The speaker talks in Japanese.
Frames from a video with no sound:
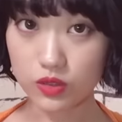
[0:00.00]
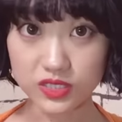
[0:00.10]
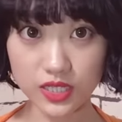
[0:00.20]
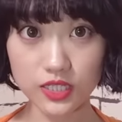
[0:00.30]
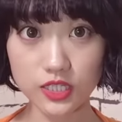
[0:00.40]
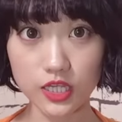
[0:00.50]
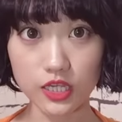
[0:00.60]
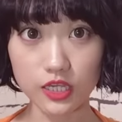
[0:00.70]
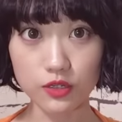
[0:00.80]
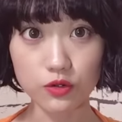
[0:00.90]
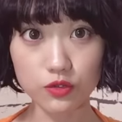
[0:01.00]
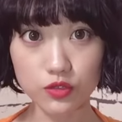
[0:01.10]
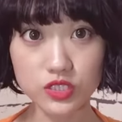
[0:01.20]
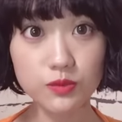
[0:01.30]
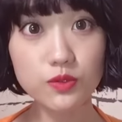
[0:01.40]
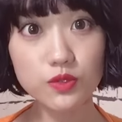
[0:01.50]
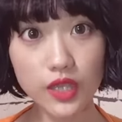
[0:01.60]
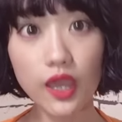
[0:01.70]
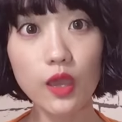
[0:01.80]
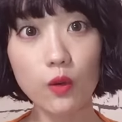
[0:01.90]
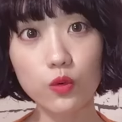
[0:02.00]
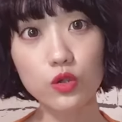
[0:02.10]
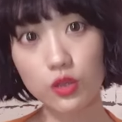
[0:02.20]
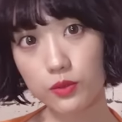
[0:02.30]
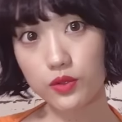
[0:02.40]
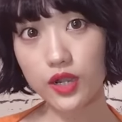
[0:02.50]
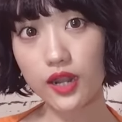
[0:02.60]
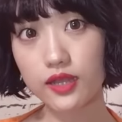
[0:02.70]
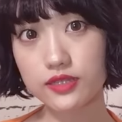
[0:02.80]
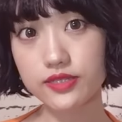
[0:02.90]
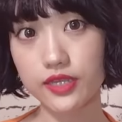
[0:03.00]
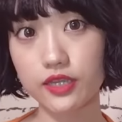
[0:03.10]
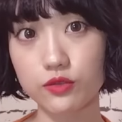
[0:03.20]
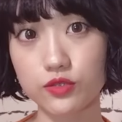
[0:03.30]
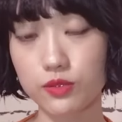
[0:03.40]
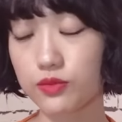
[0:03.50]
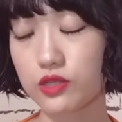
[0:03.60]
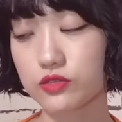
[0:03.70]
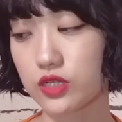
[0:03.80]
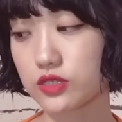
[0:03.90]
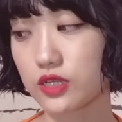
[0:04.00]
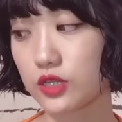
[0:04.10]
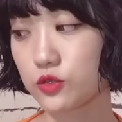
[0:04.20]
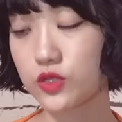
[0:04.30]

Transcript: ぜひぜひいろいろと自分のねお好みのカラーでぜひゲットしてみてください。